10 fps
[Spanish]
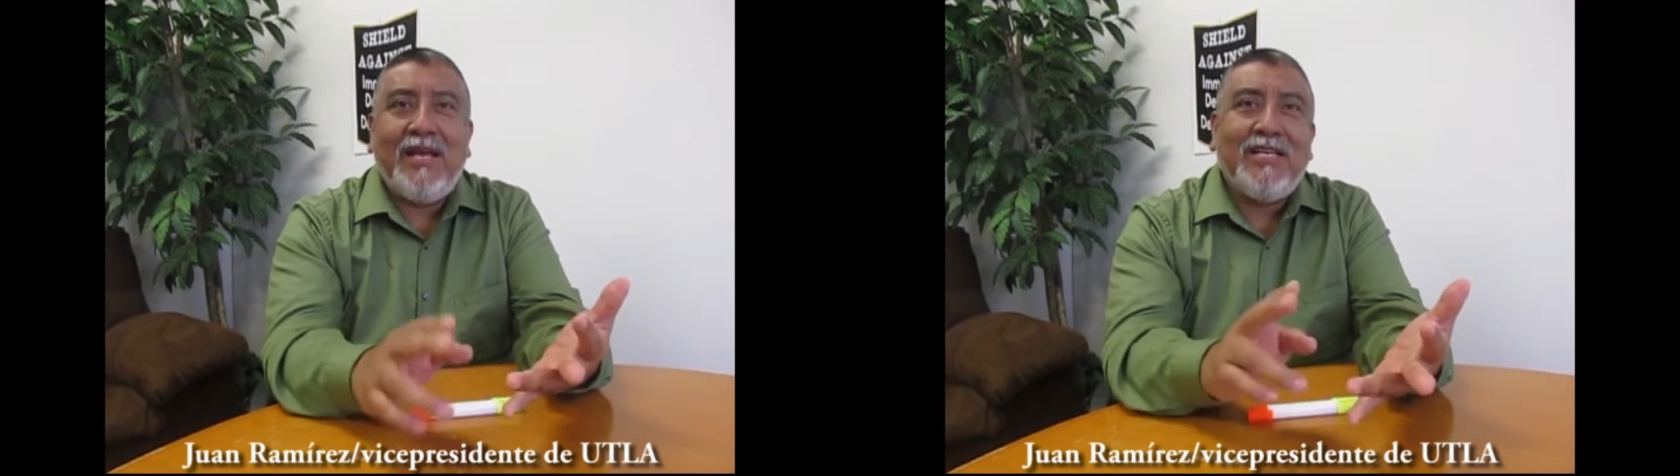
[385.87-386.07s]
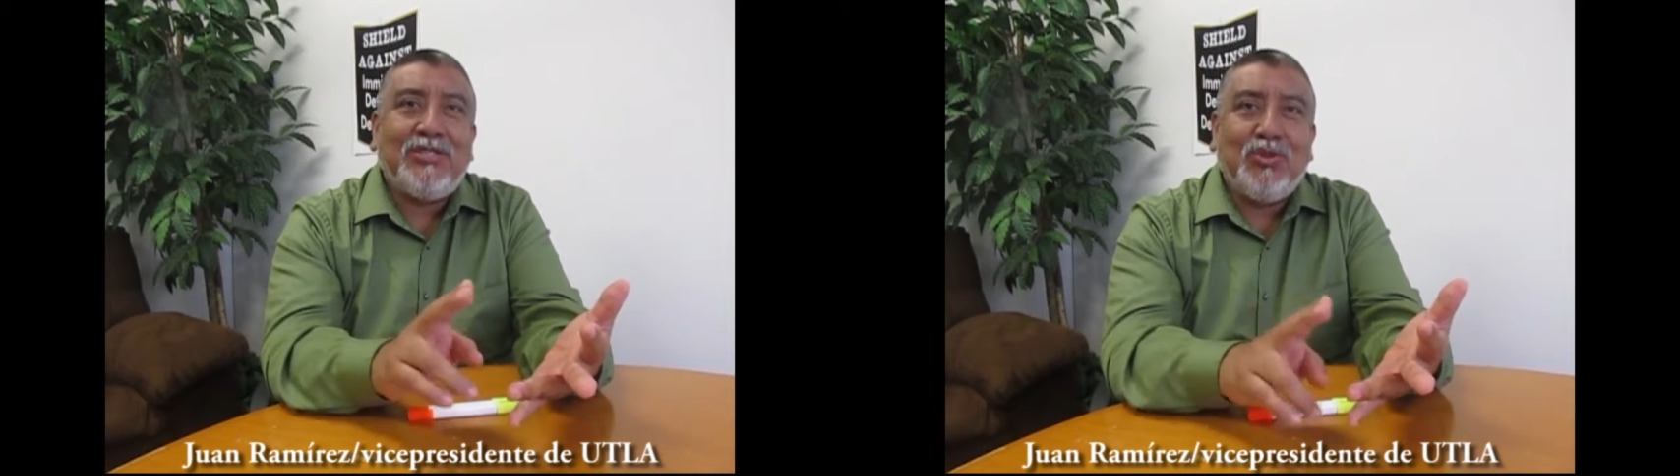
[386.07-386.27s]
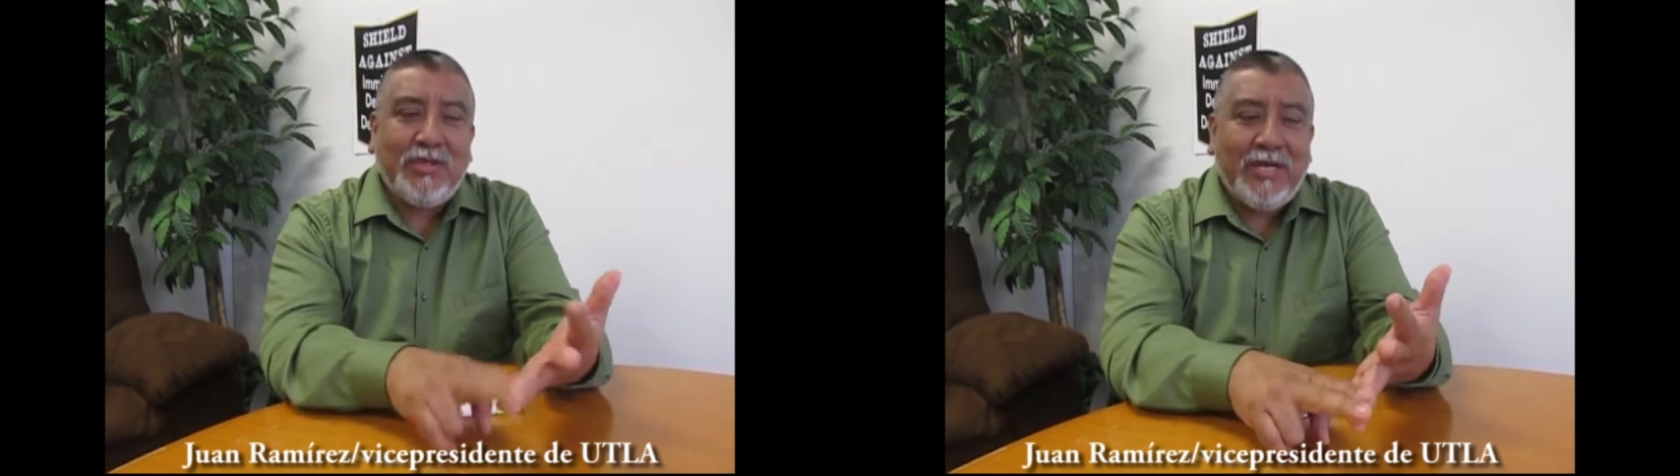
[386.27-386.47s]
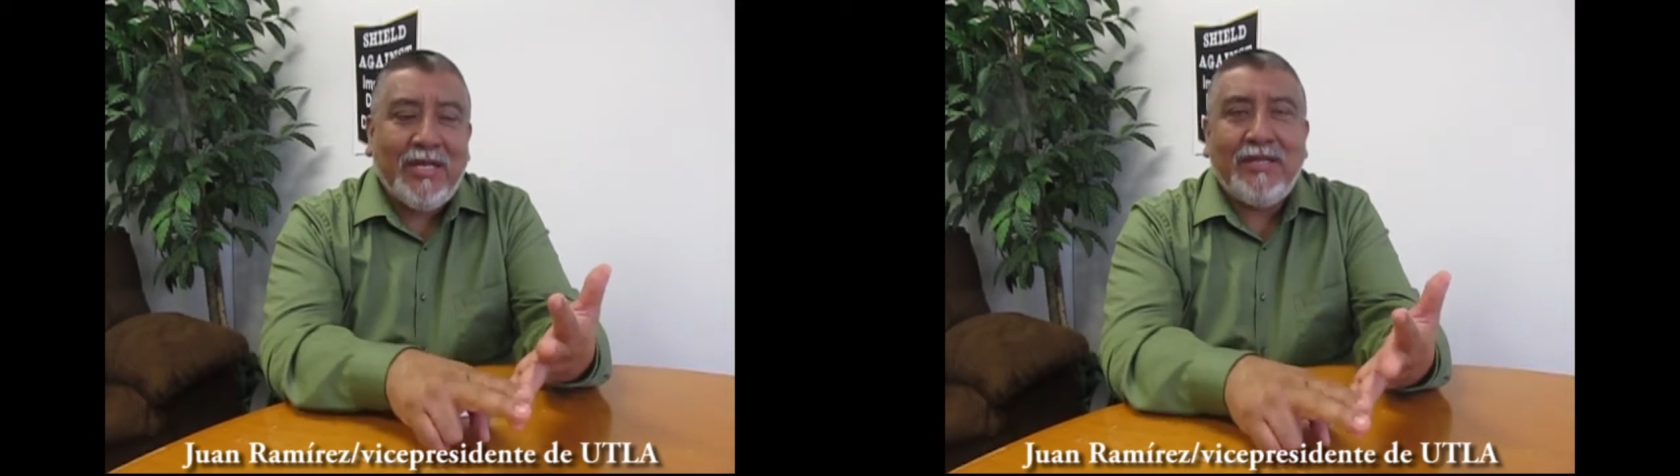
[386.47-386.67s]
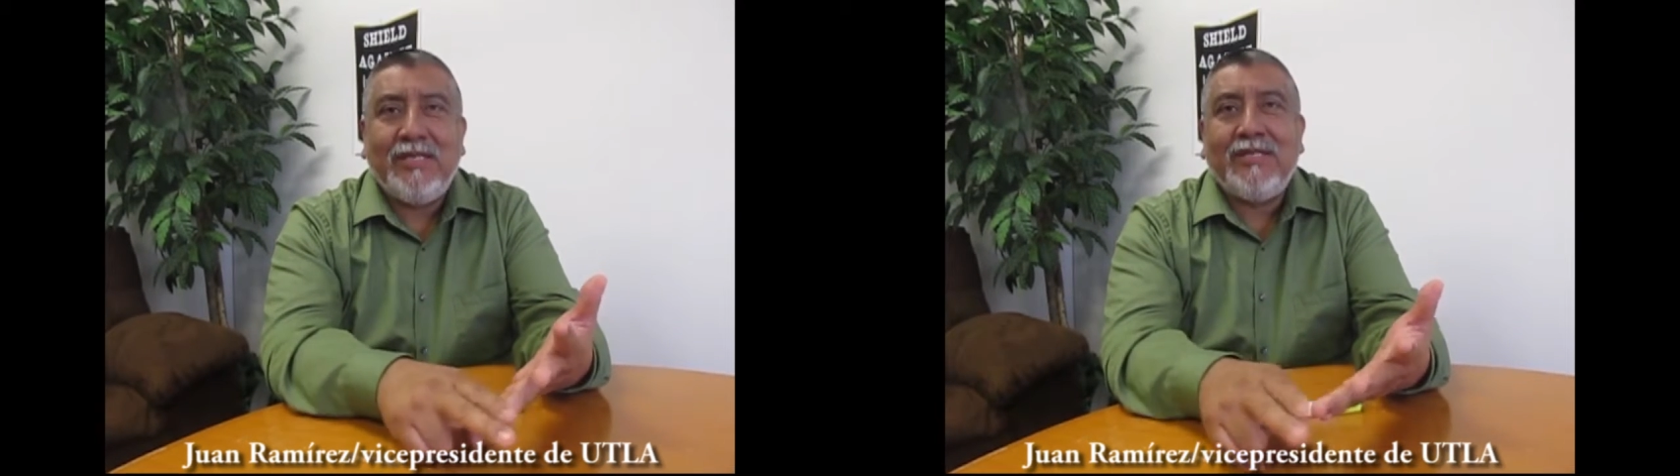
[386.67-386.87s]
hay
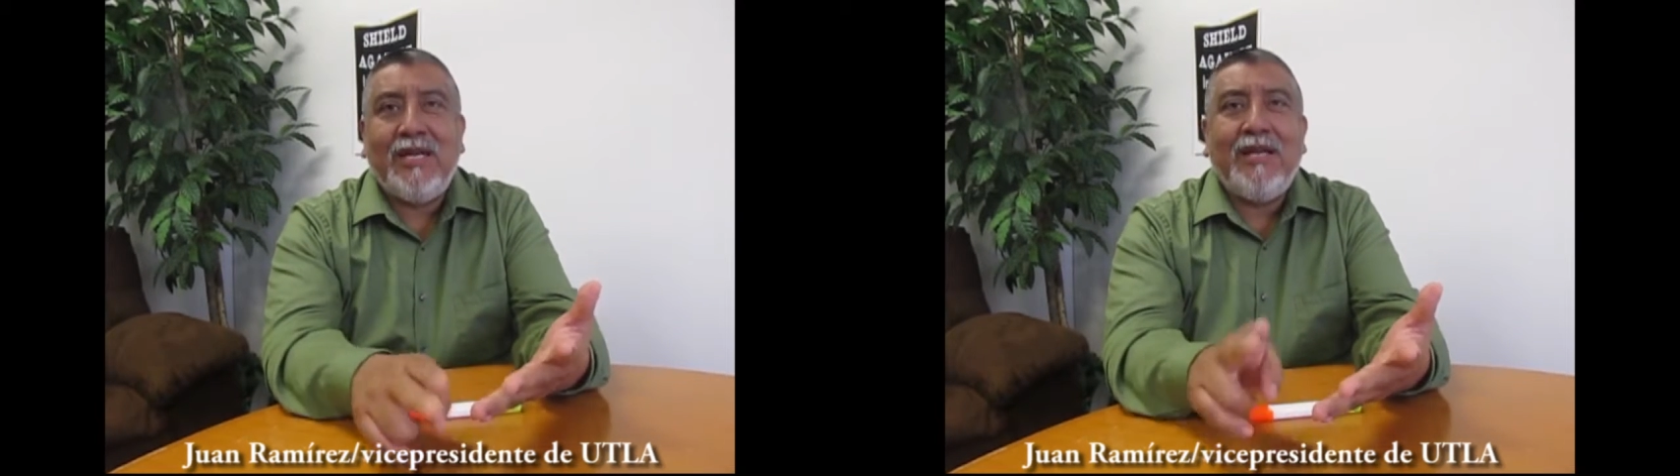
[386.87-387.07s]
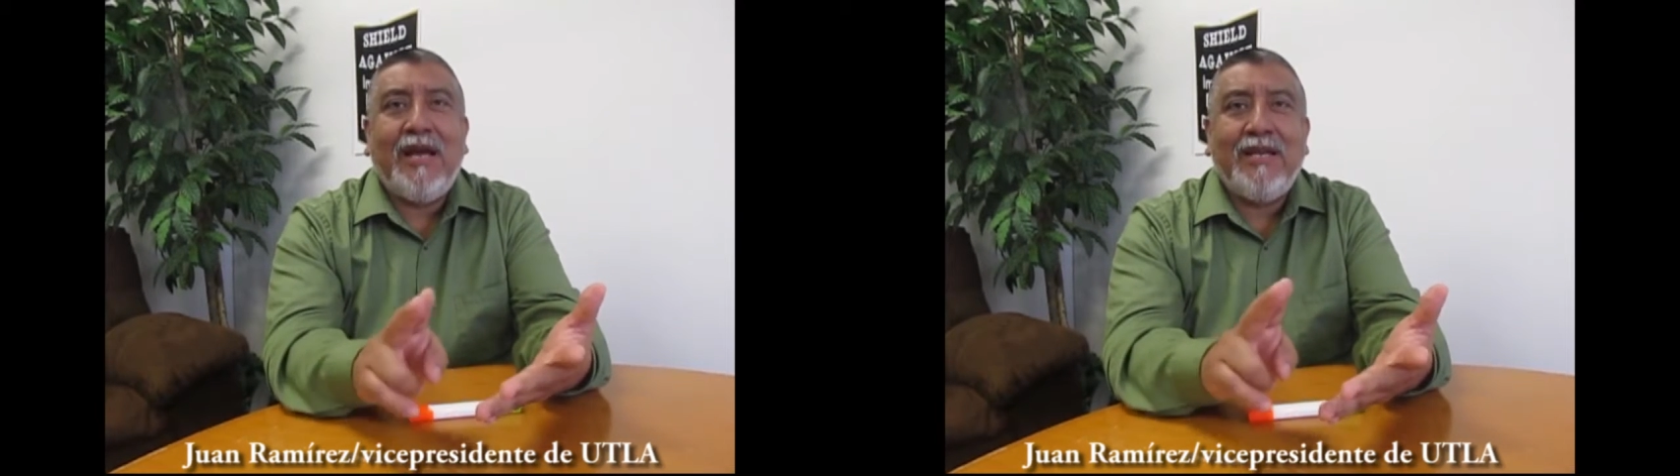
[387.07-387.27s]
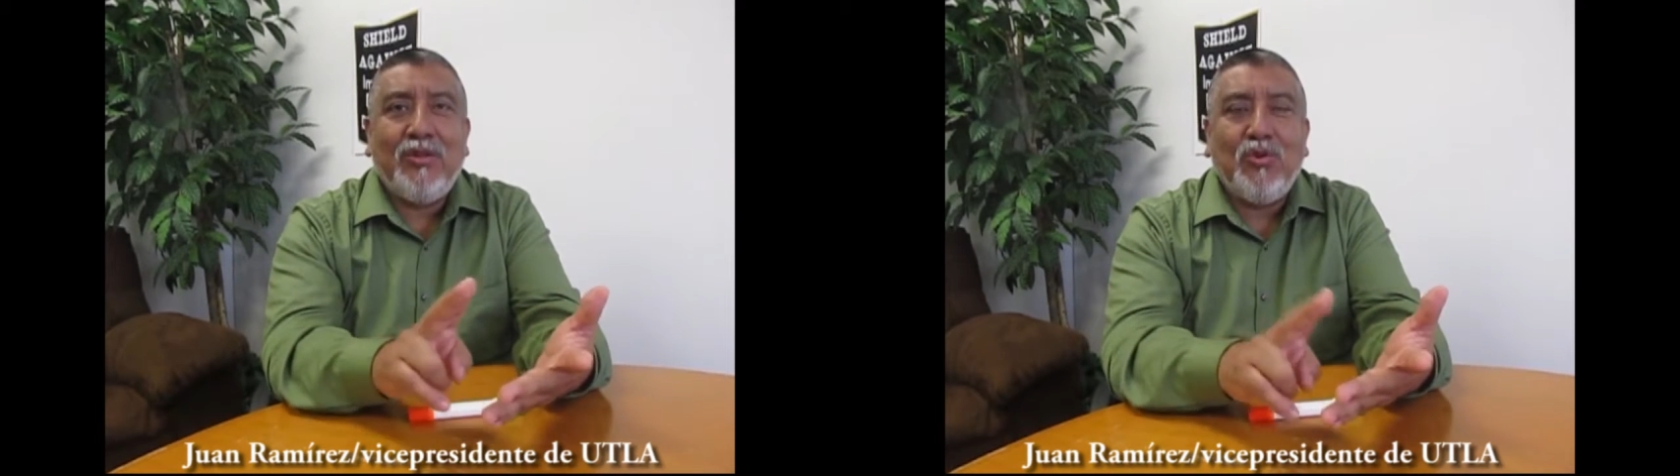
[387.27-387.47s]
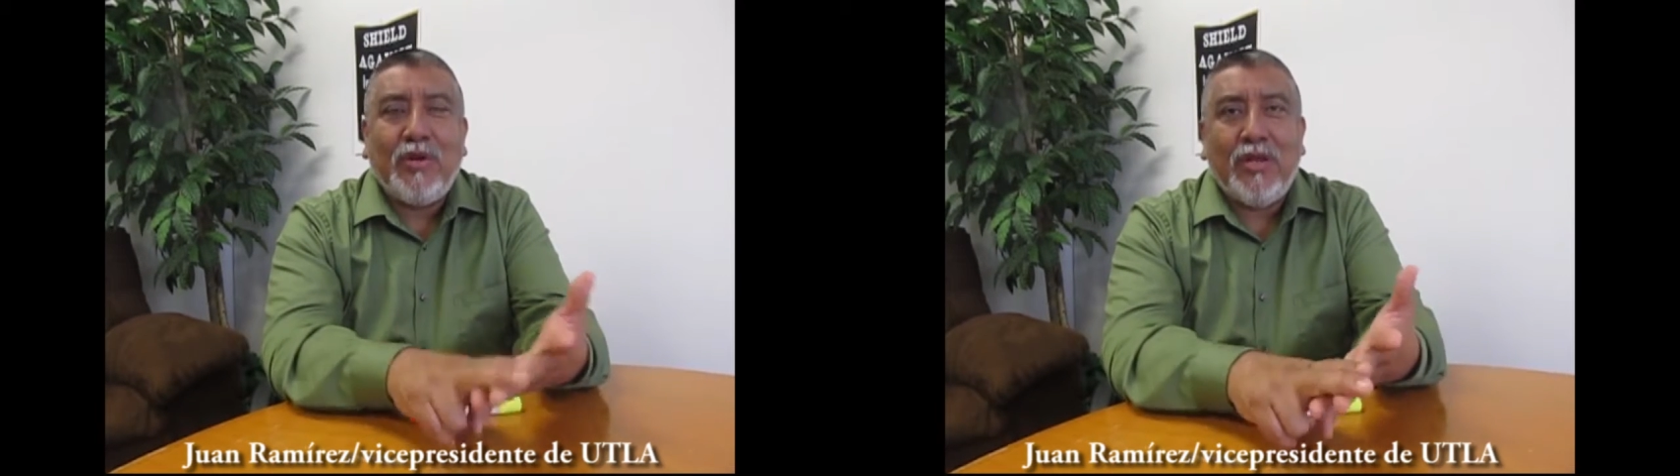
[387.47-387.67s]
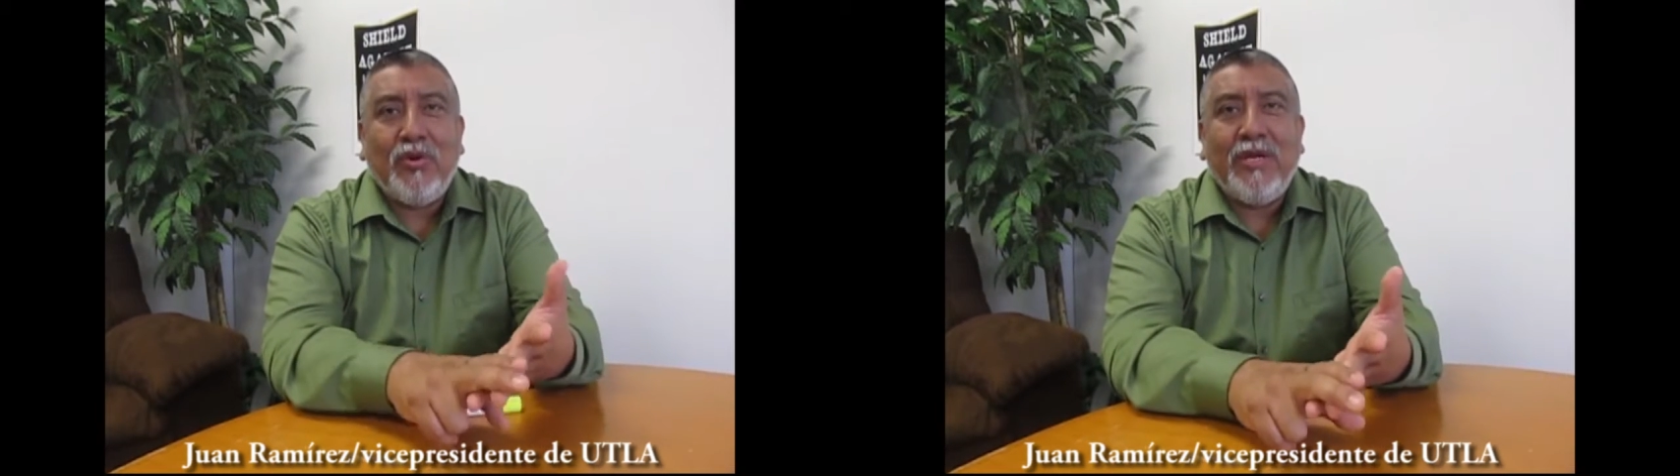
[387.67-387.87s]
estudiantes, hay, hay
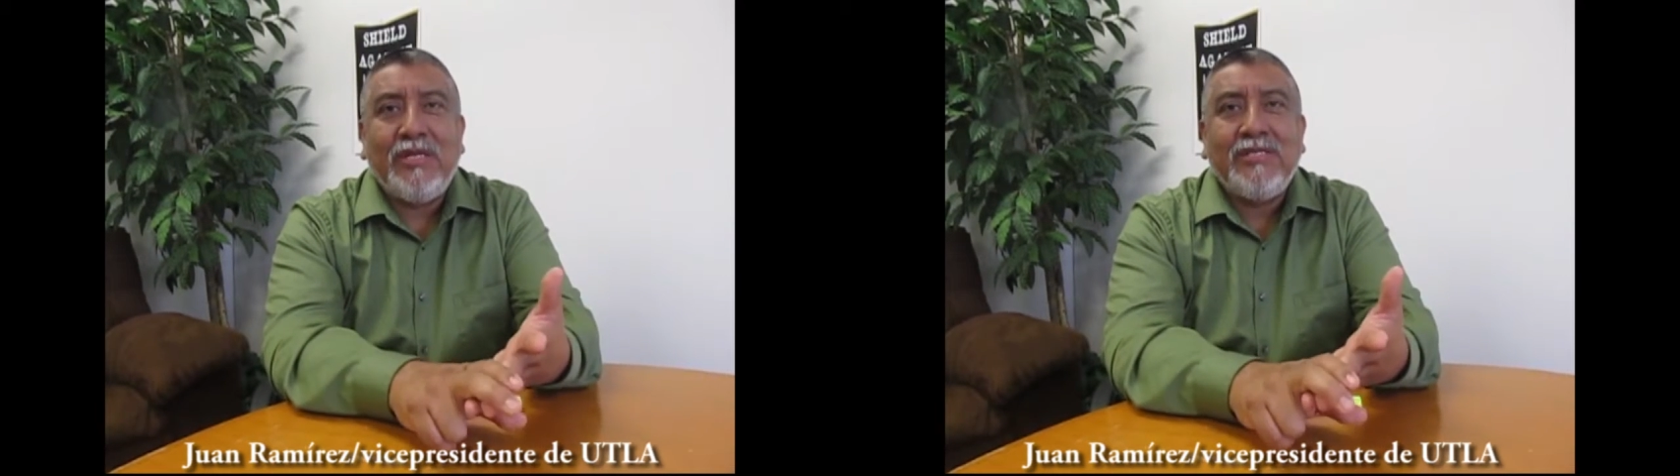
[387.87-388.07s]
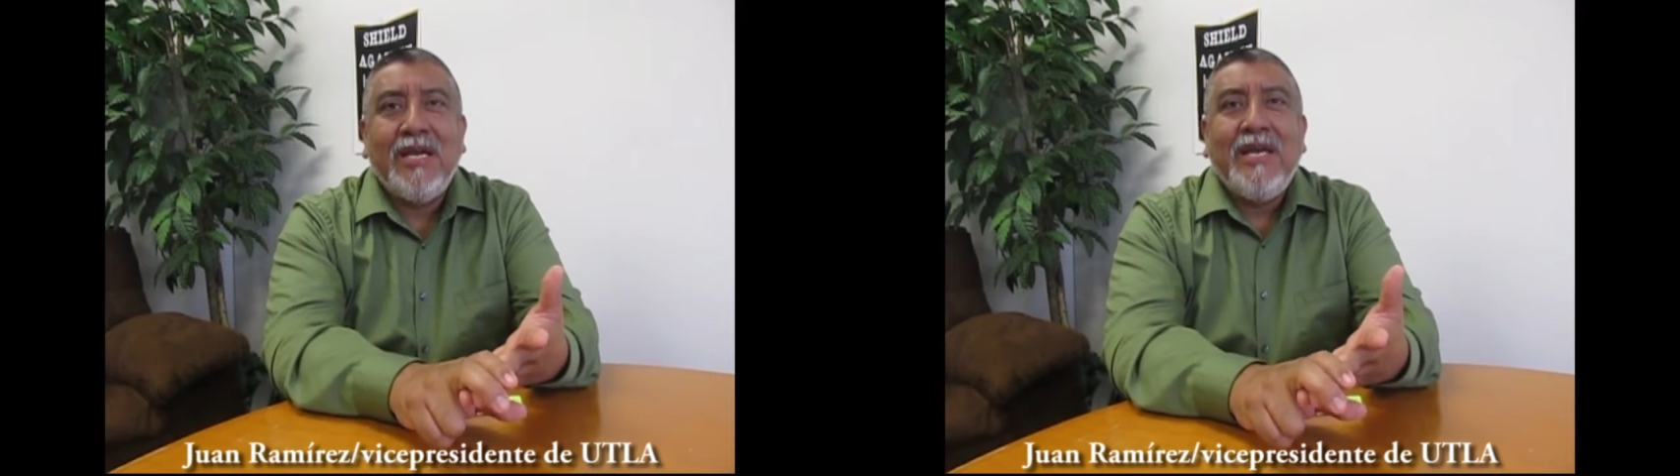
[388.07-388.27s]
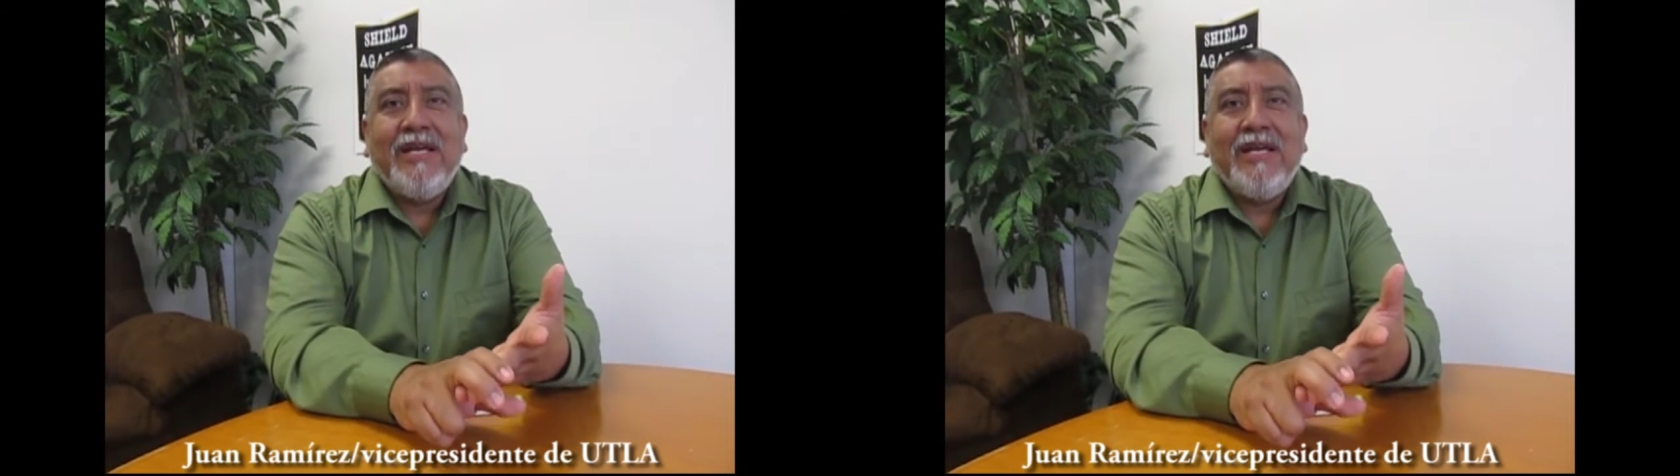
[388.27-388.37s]
educadores